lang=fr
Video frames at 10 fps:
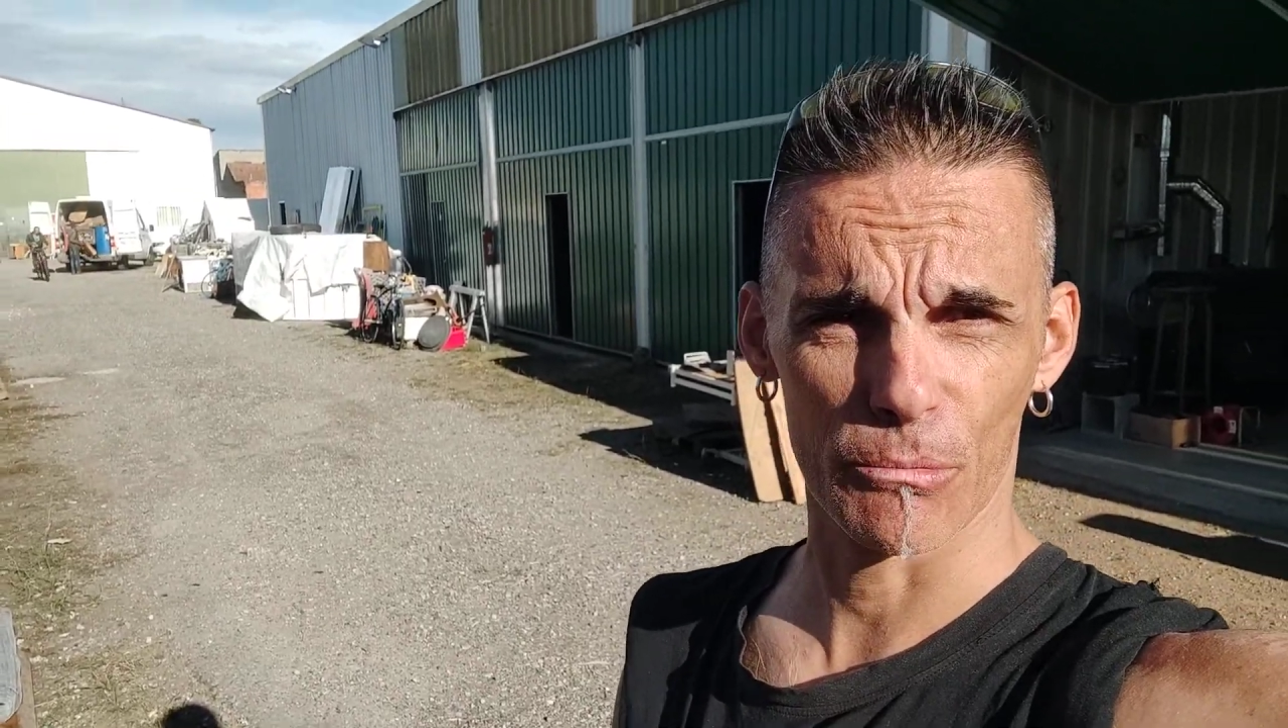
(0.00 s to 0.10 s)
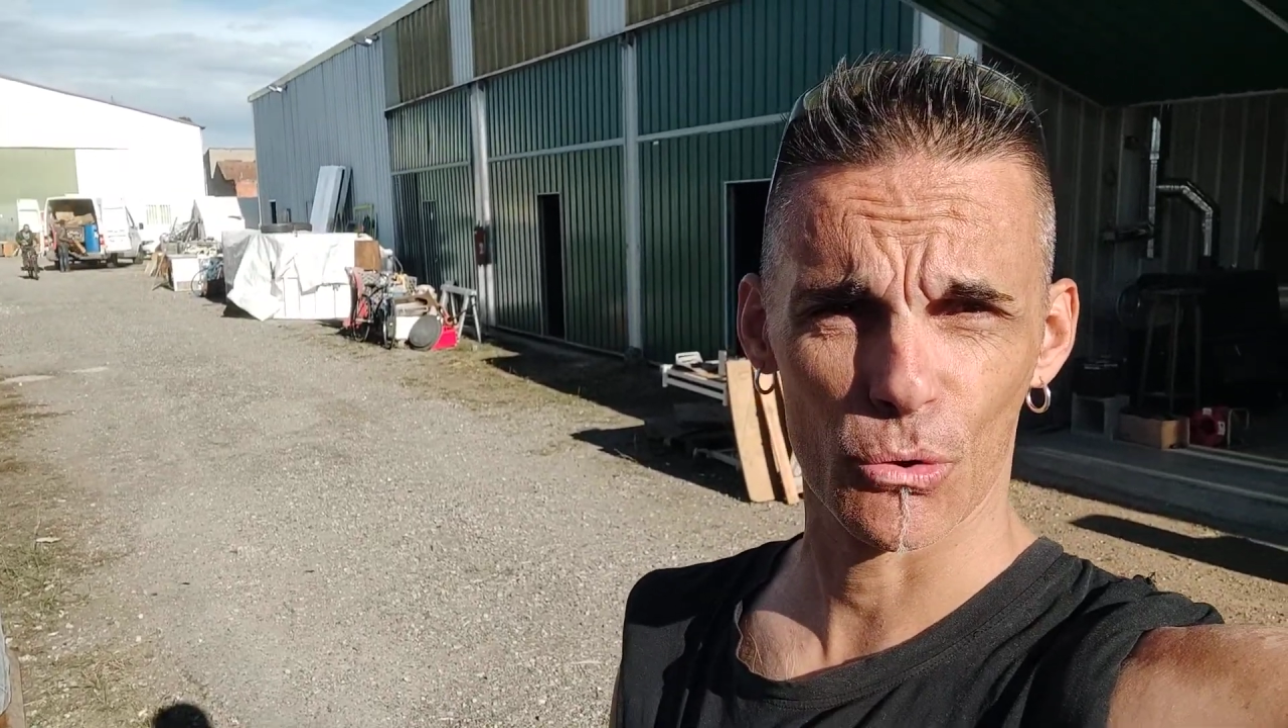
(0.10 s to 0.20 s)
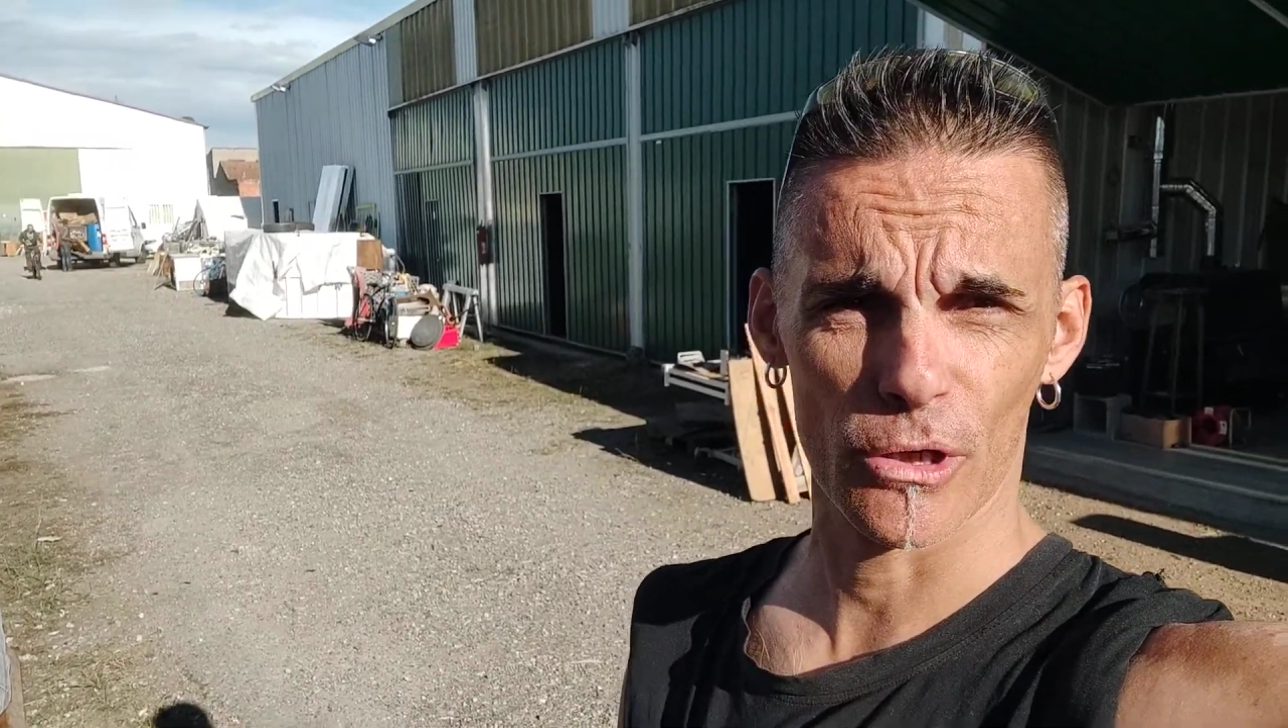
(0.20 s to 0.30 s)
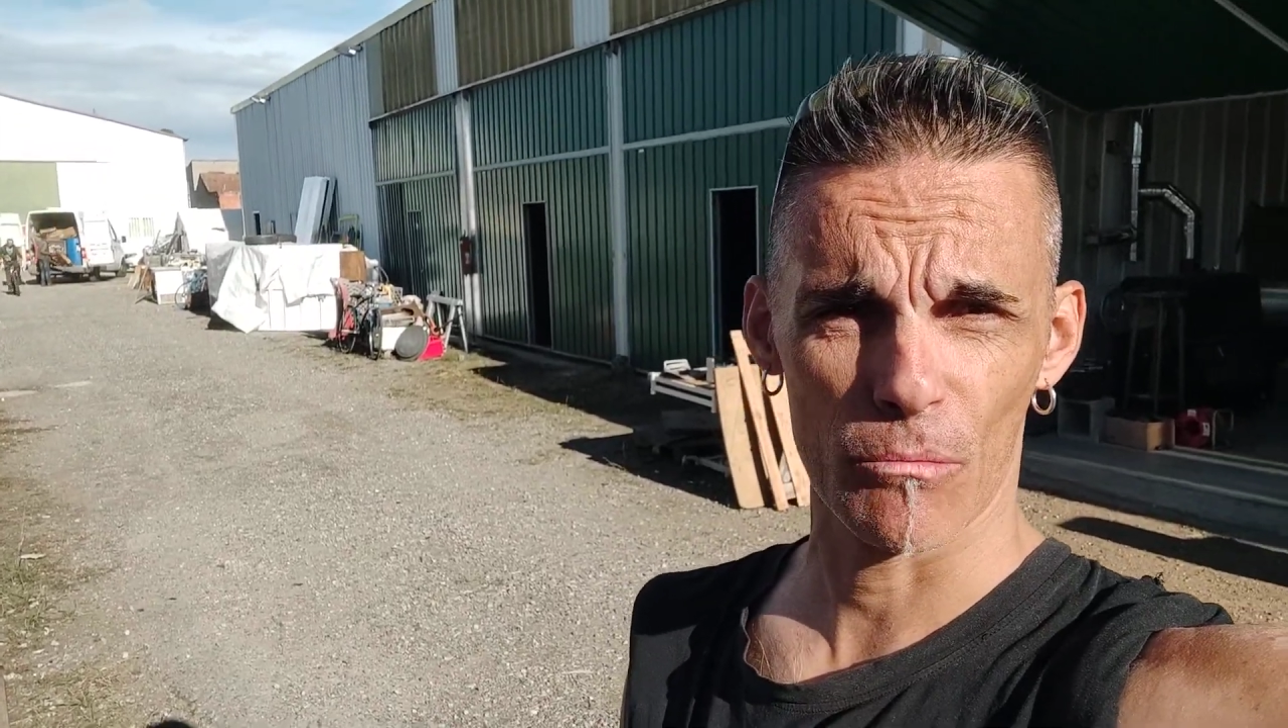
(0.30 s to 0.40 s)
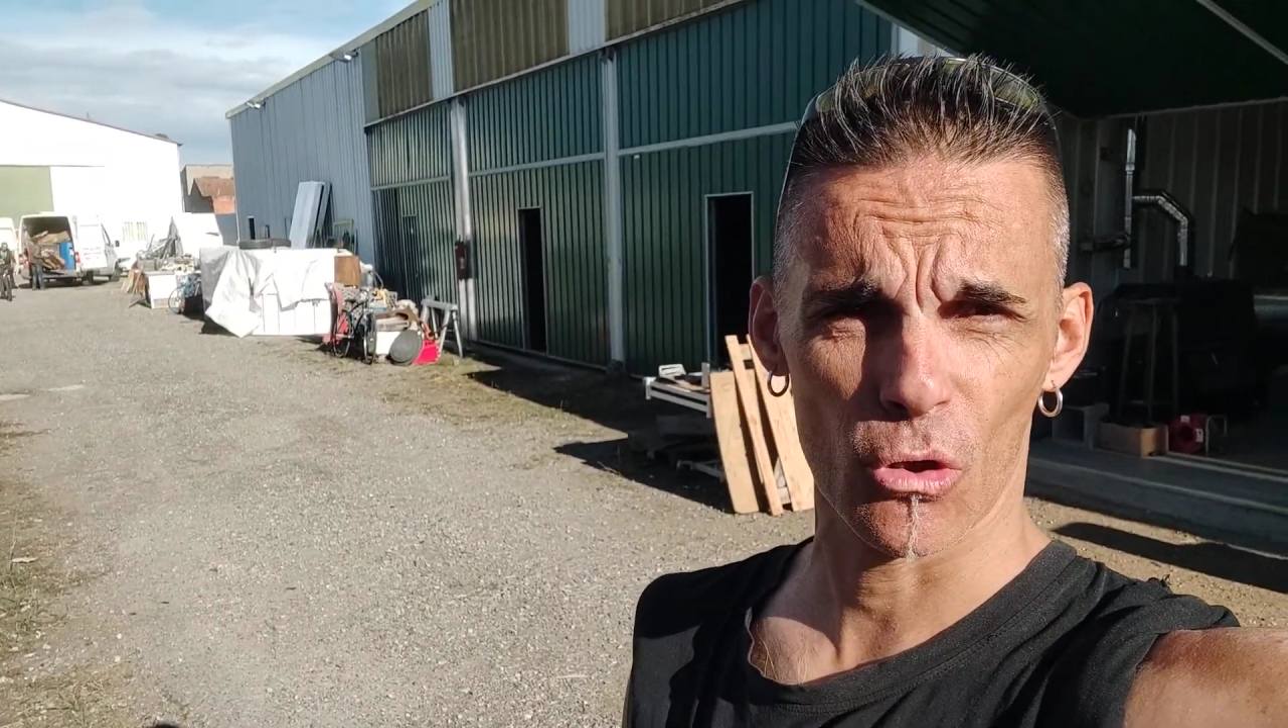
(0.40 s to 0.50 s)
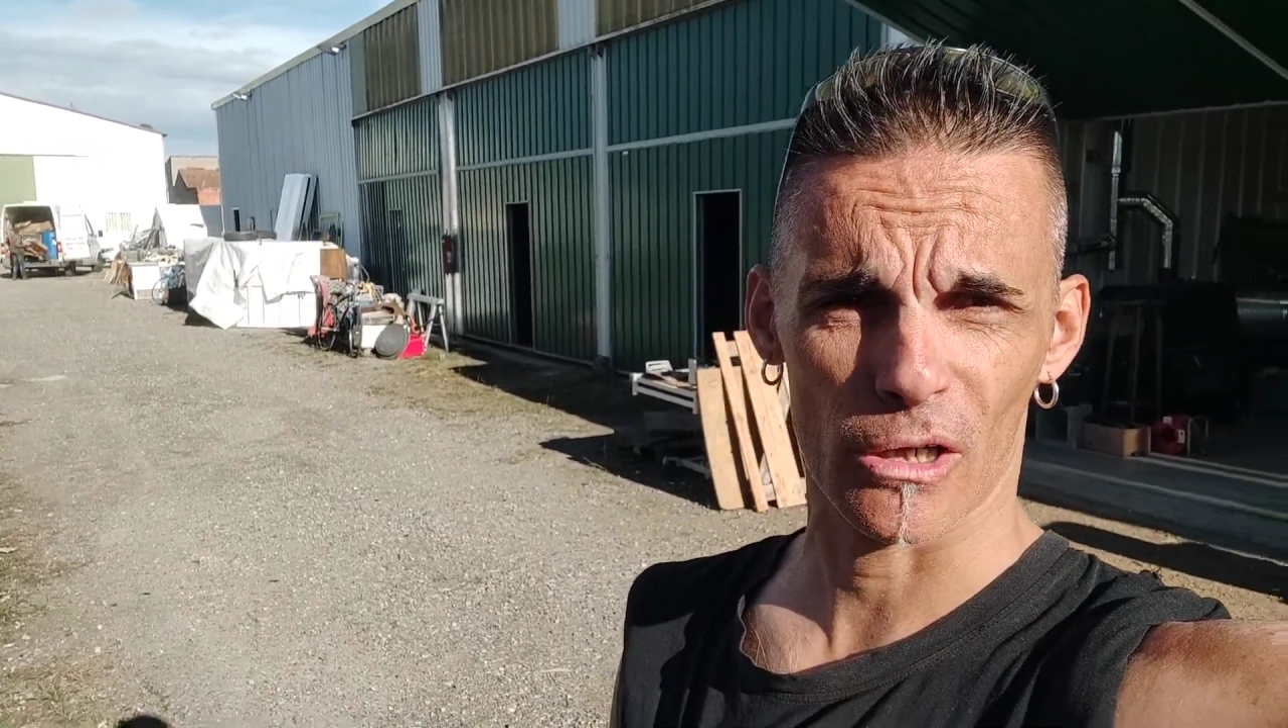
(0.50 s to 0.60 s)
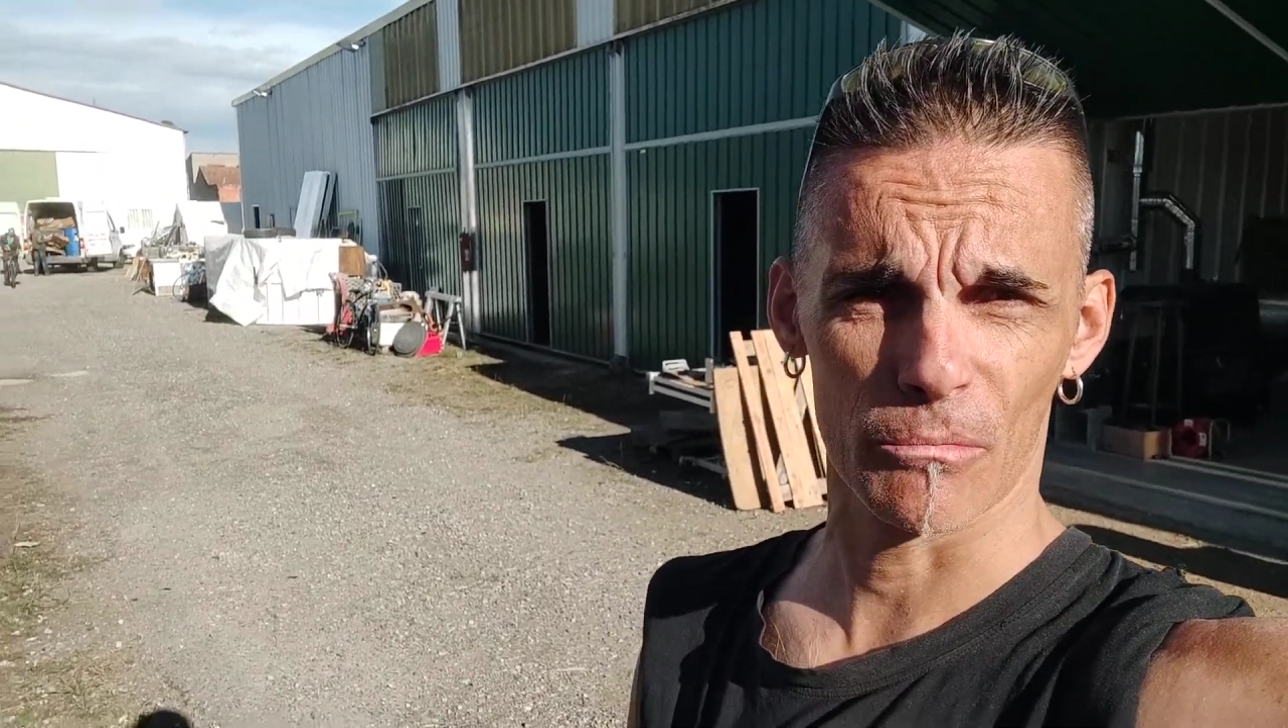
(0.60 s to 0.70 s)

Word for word: beaucoup d'amour